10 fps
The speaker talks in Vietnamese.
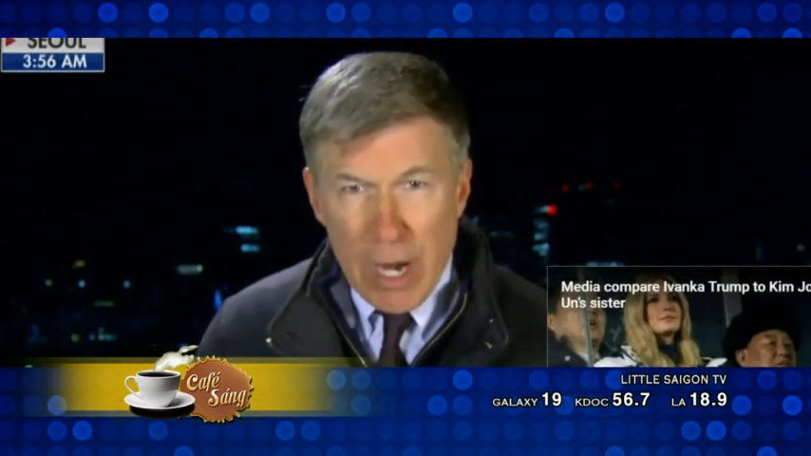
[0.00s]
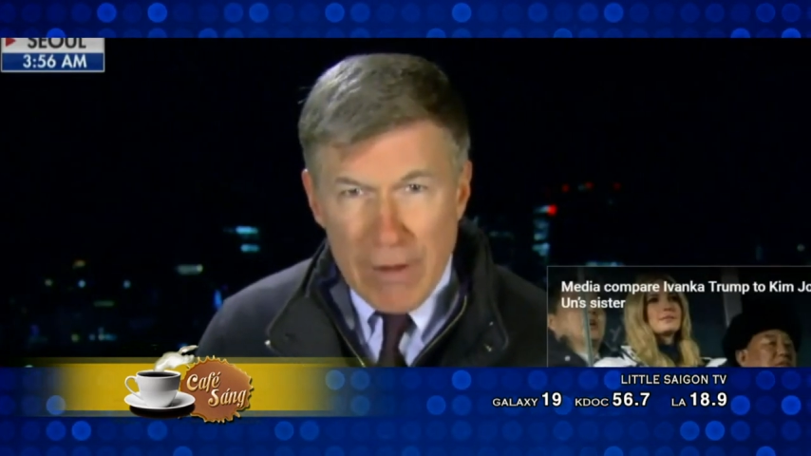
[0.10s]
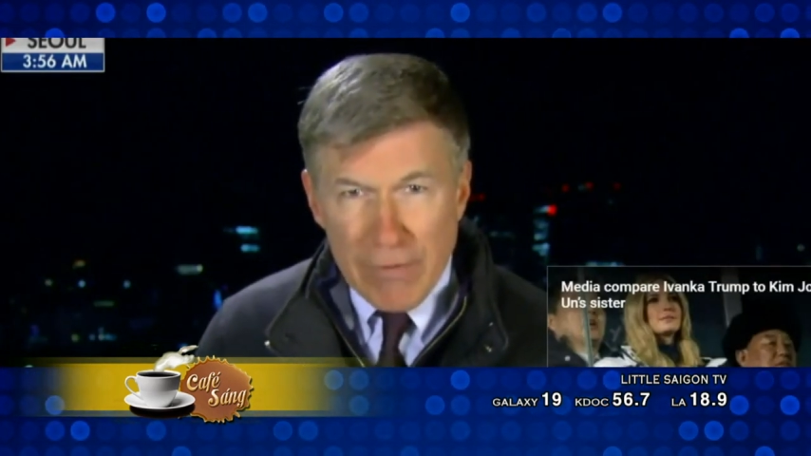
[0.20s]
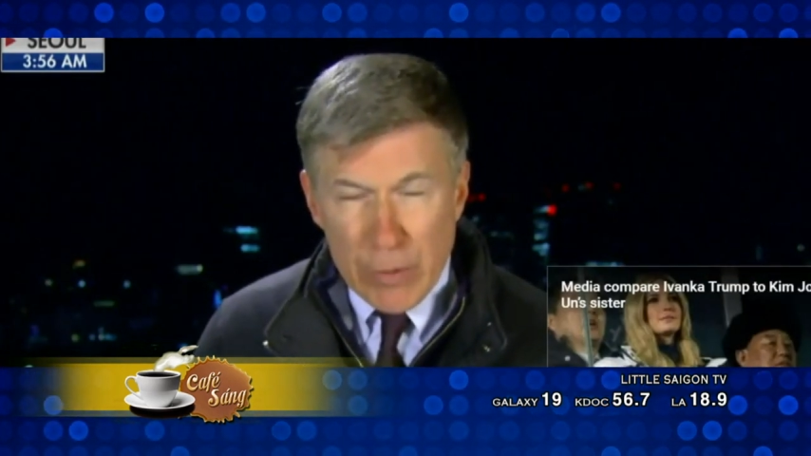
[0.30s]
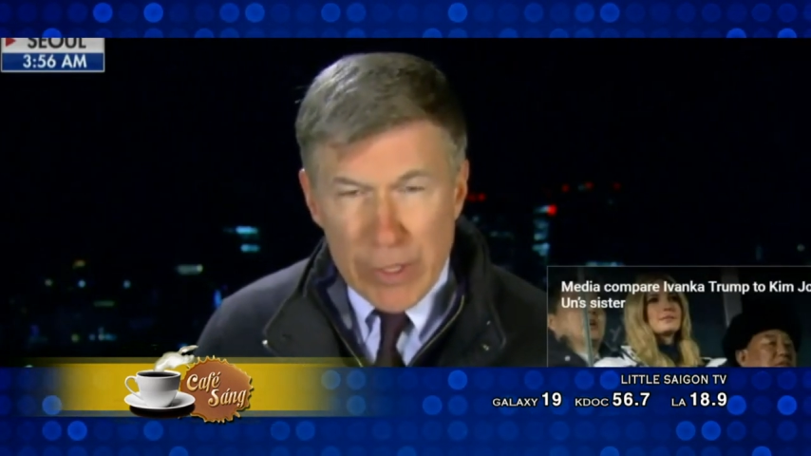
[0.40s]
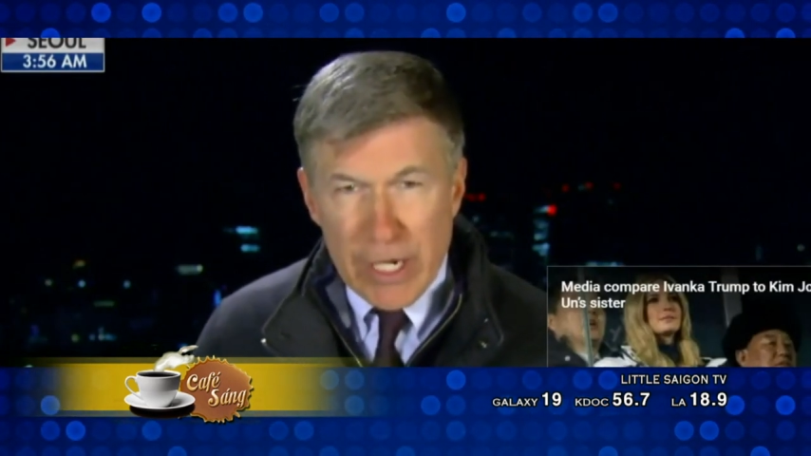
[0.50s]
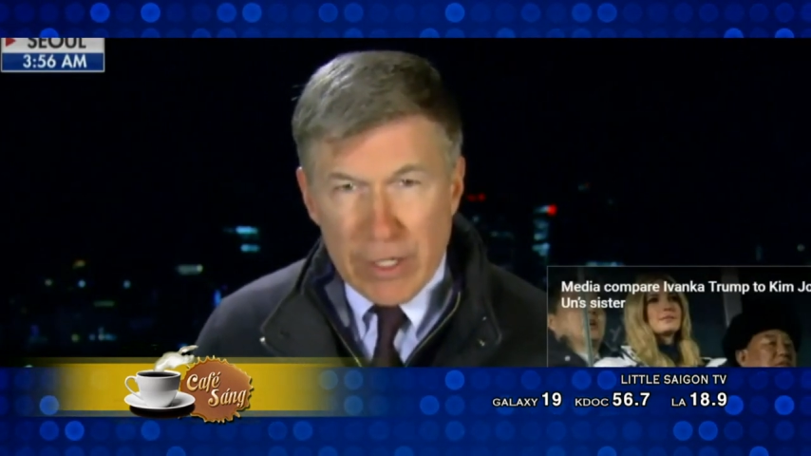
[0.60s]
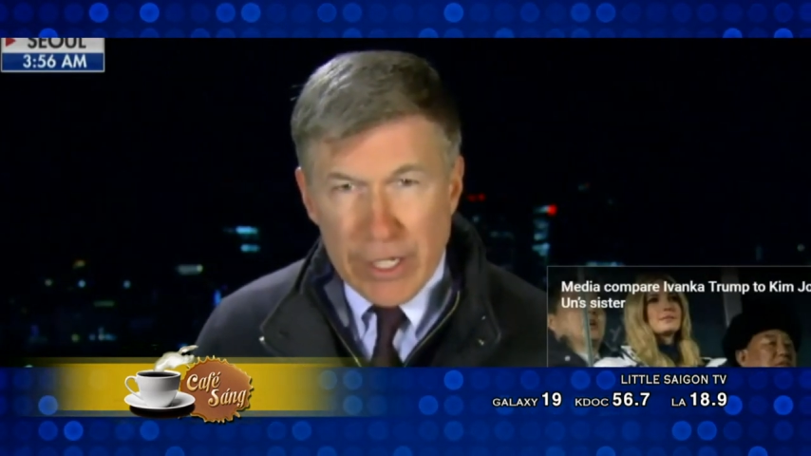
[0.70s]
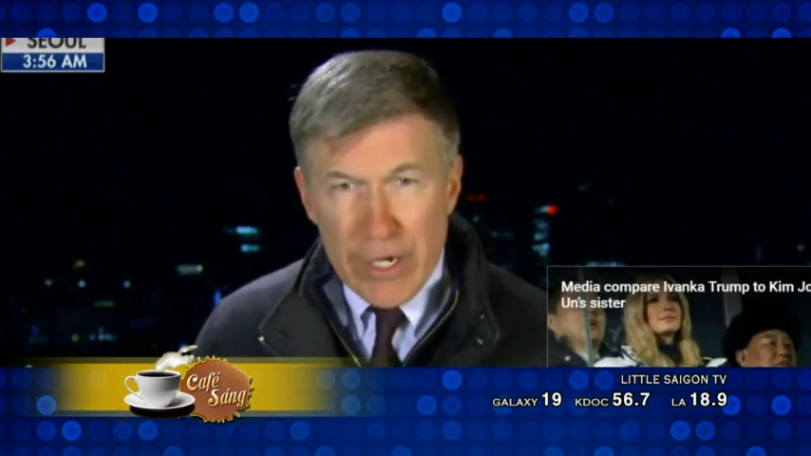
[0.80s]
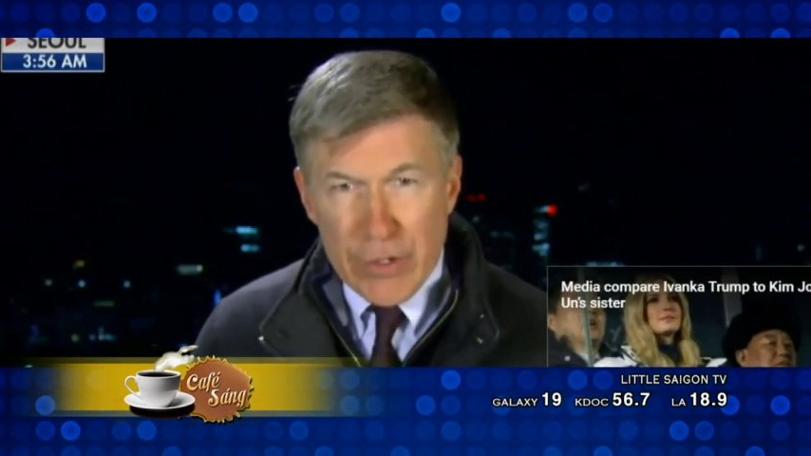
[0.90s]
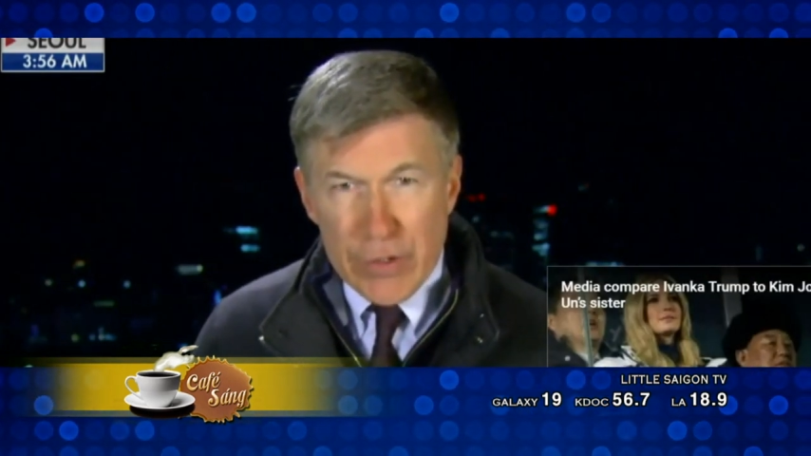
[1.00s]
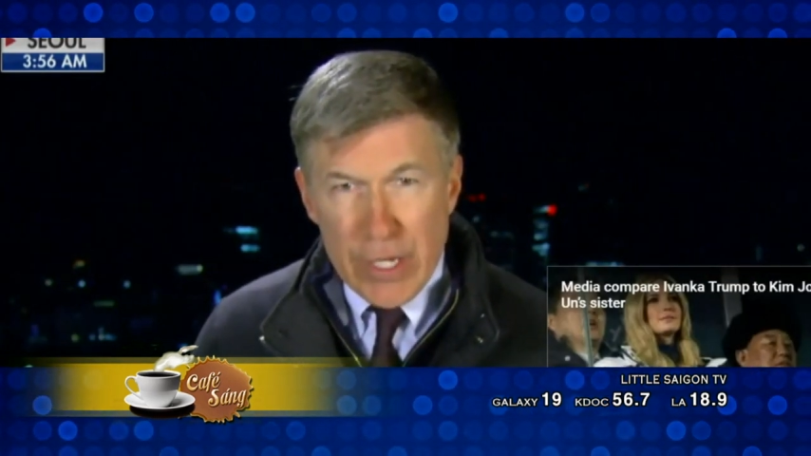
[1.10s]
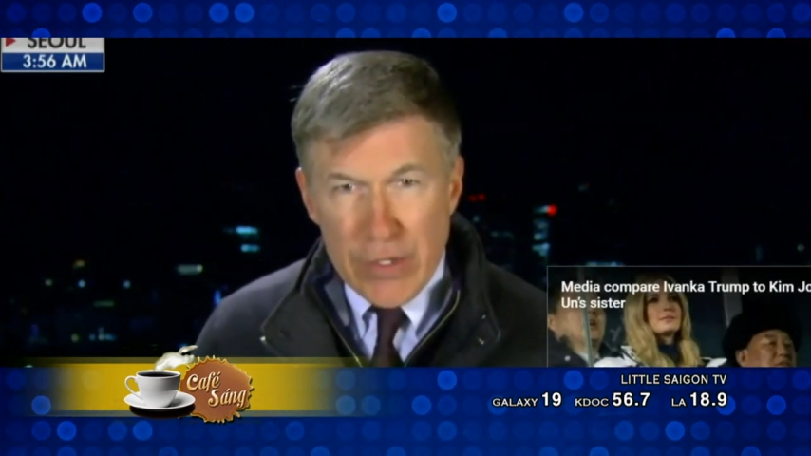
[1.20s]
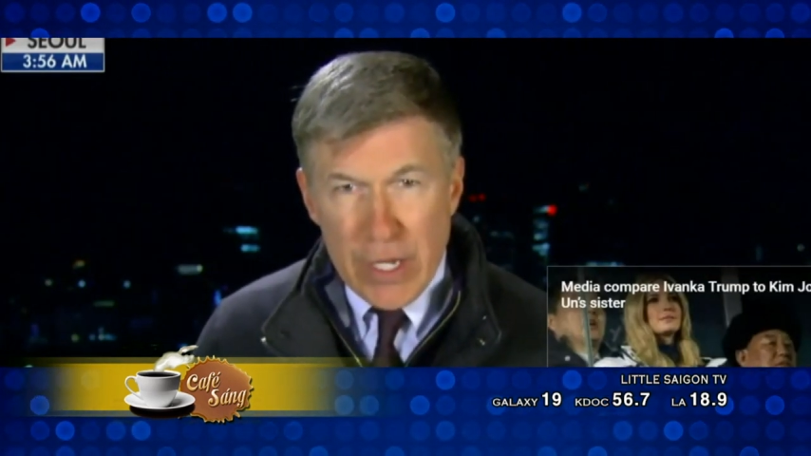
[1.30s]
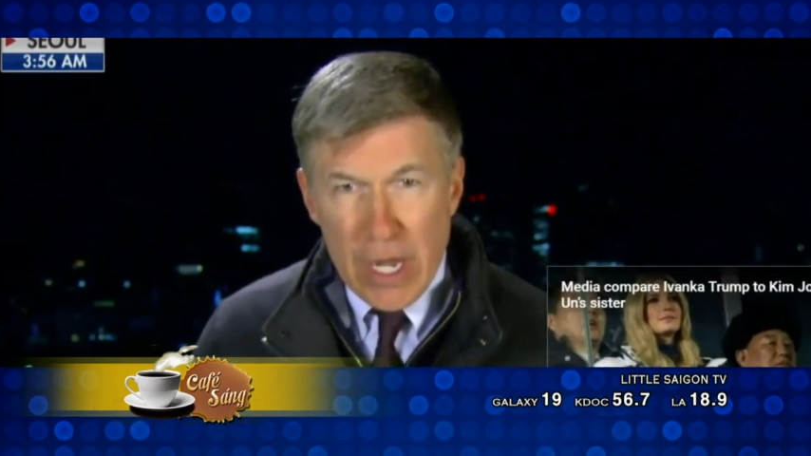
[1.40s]
chính phủ hoặc ngoại
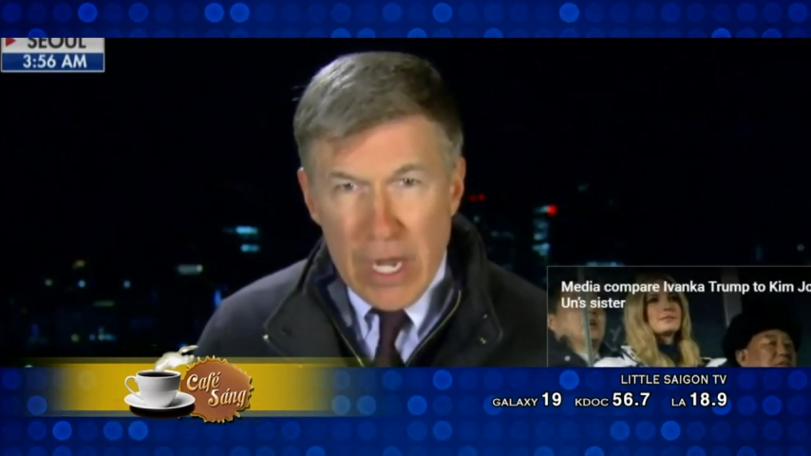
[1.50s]
giao đã